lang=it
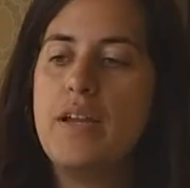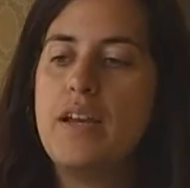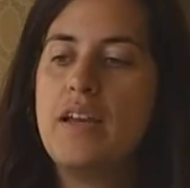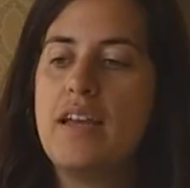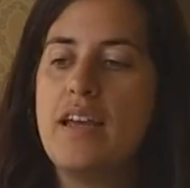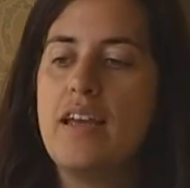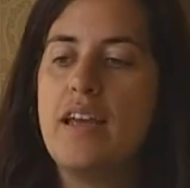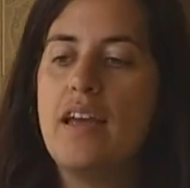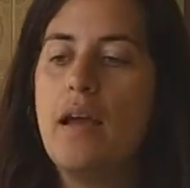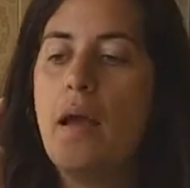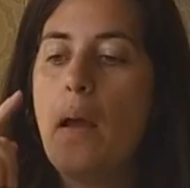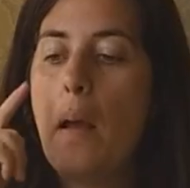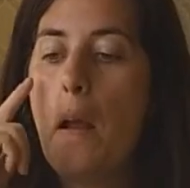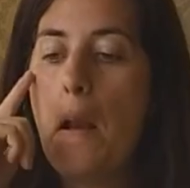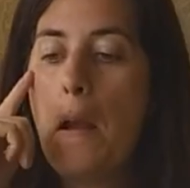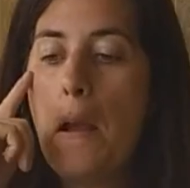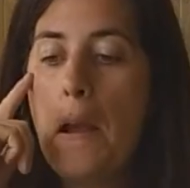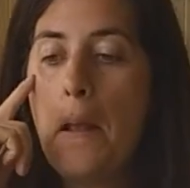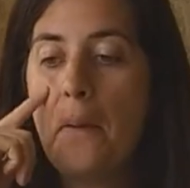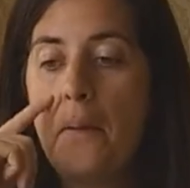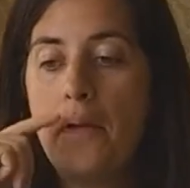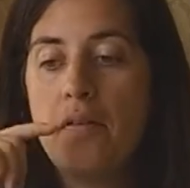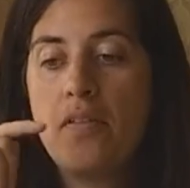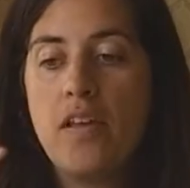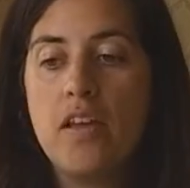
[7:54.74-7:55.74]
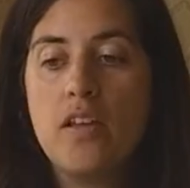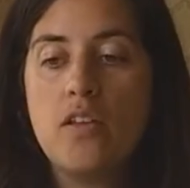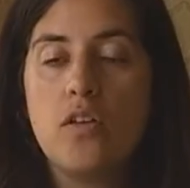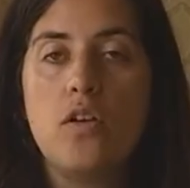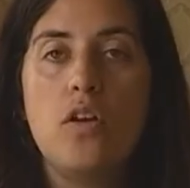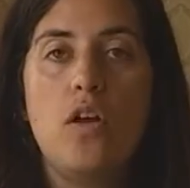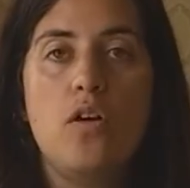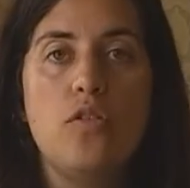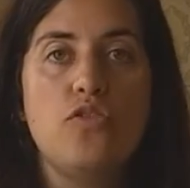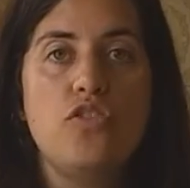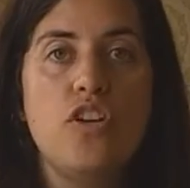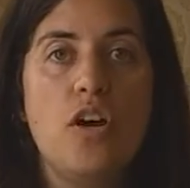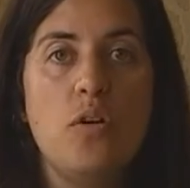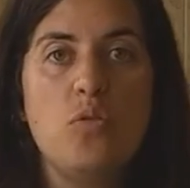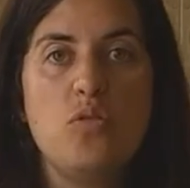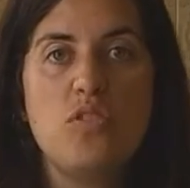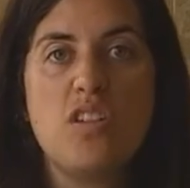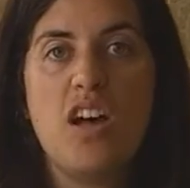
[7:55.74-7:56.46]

perché l'equiseto l'ho già